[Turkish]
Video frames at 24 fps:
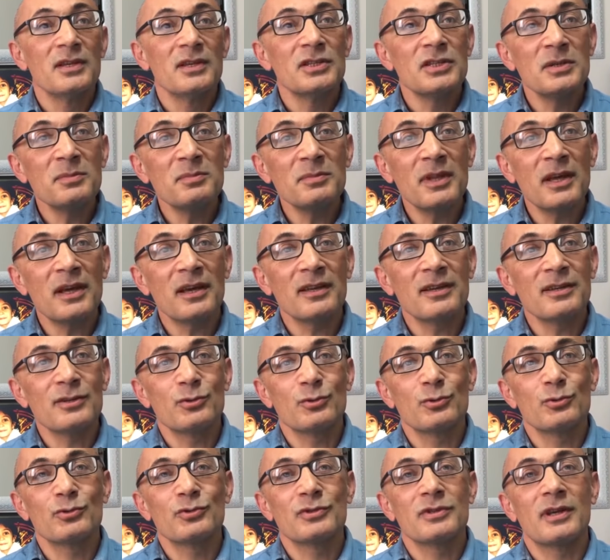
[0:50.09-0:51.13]
Şimdi ana
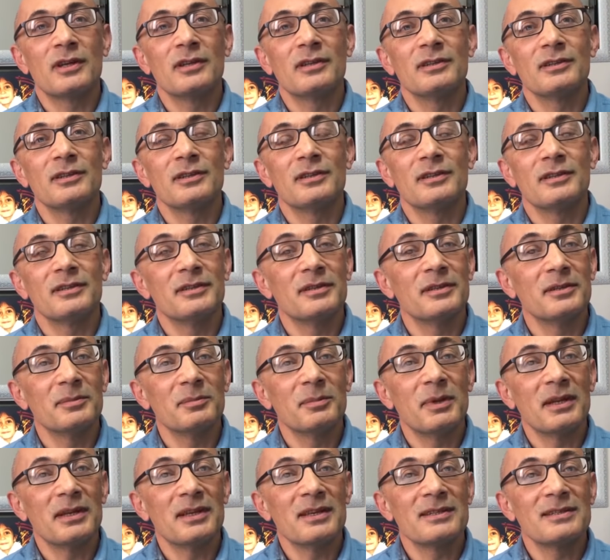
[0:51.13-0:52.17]
çocuk sağlığı e,
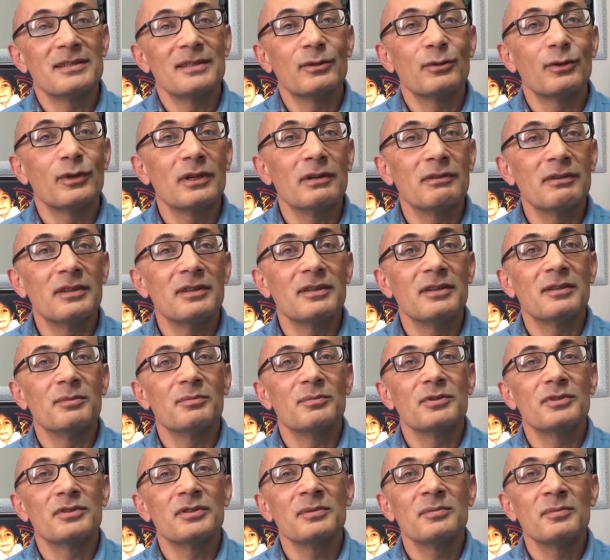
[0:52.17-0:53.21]
merkezine
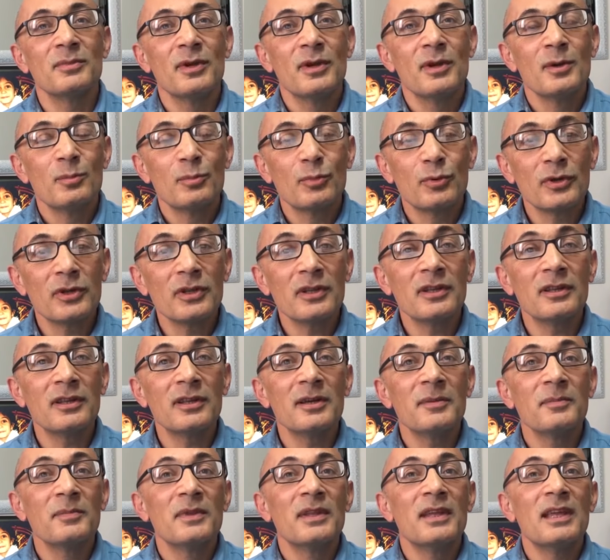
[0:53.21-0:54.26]
görevlendirilmiştim. Burada
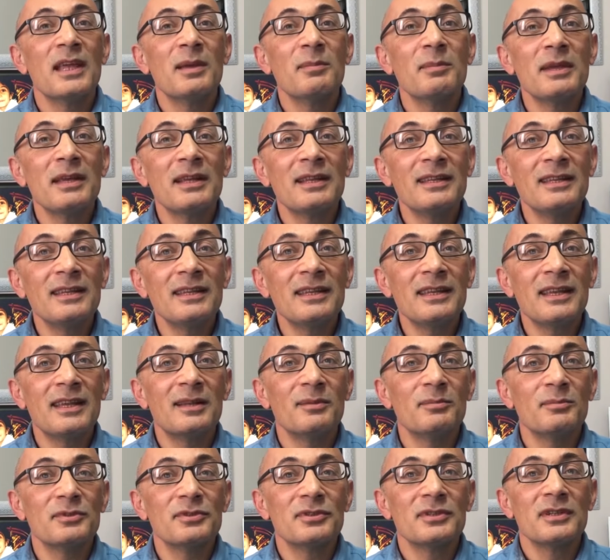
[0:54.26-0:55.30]
da emekliliği
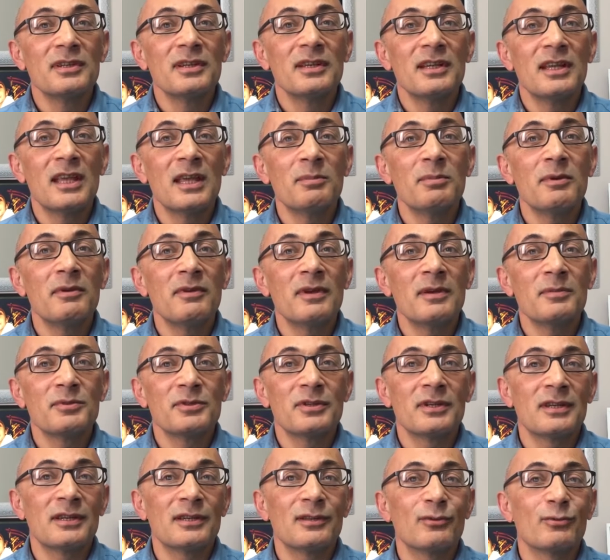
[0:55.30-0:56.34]
gelmiş ebe ve
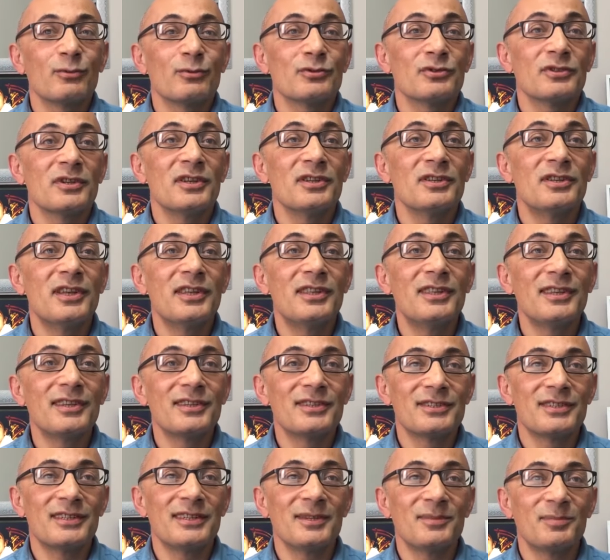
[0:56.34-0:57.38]
hemşireden oluşan 7
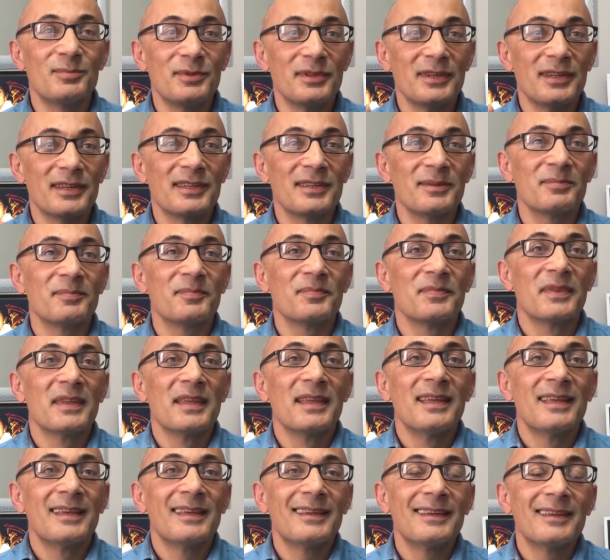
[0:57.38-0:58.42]
kişilik bir ekip
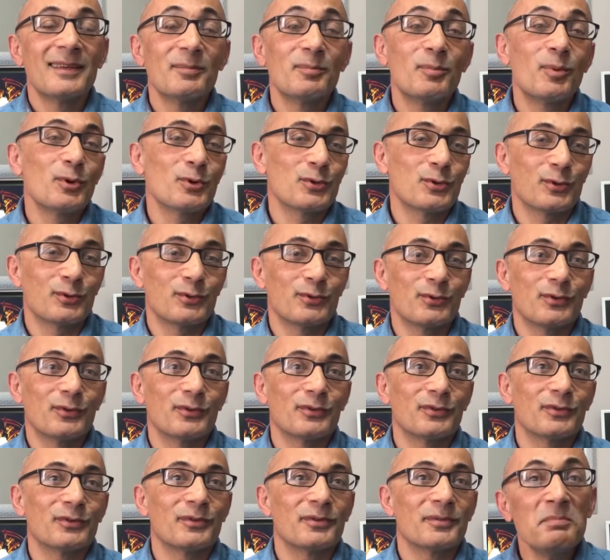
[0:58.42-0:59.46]
e, boş
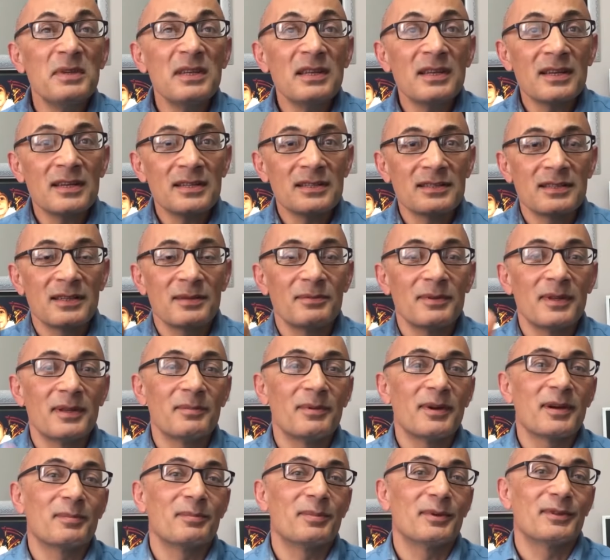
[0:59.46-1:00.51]
oturuyordum. Bir hasta
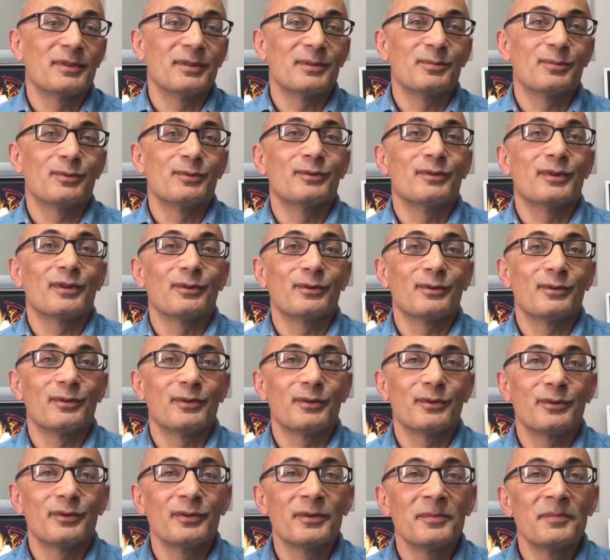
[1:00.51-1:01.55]
bile bakmadığım günler
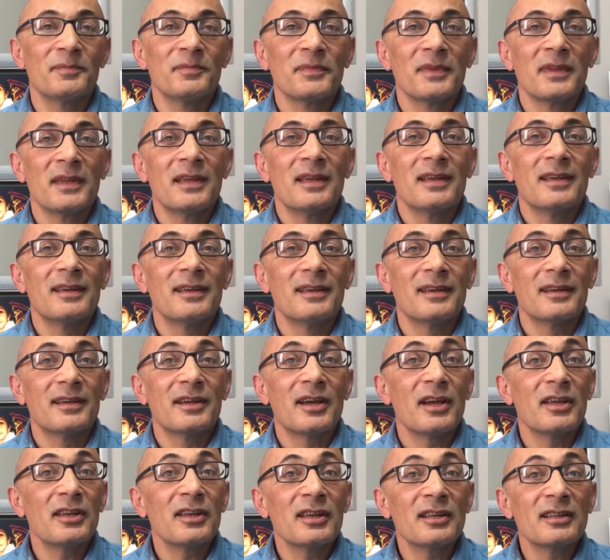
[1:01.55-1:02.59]
oluyordu. E,
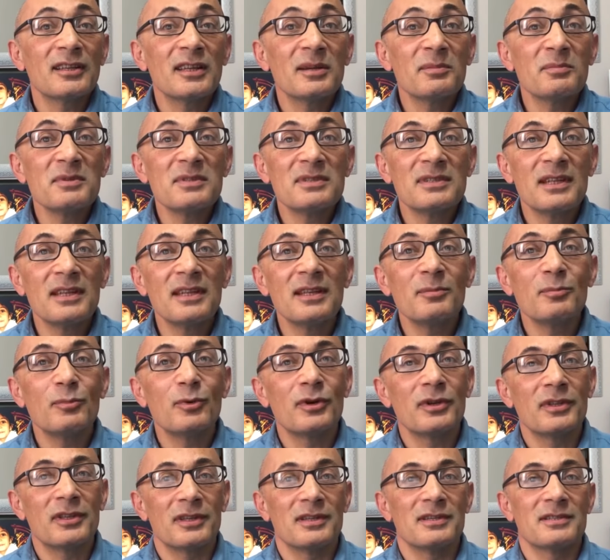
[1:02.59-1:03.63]
kaynaklarımız neden
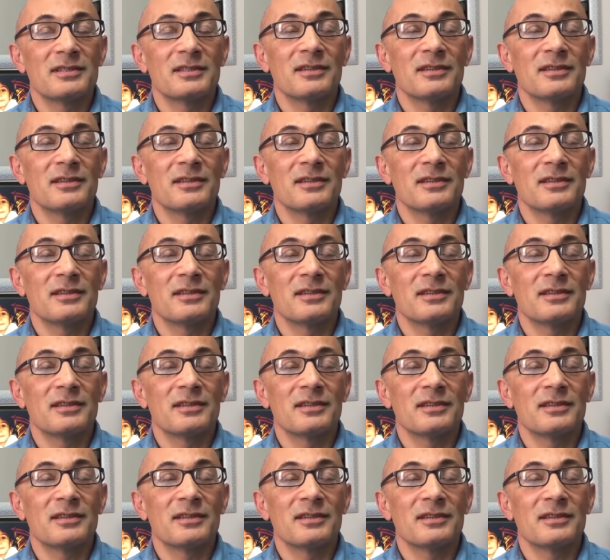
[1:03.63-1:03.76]
bu kadar